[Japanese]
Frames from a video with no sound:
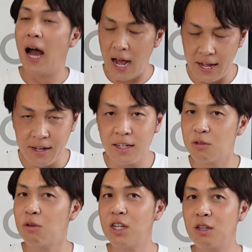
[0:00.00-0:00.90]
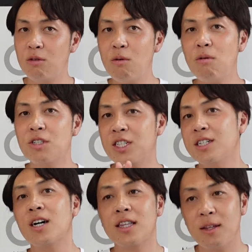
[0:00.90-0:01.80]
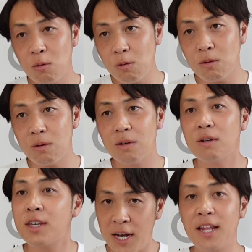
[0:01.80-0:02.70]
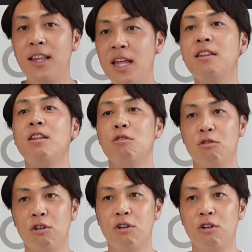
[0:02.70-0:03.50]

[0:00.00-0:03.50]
はい、ガソリンの新型のゲレンデっていう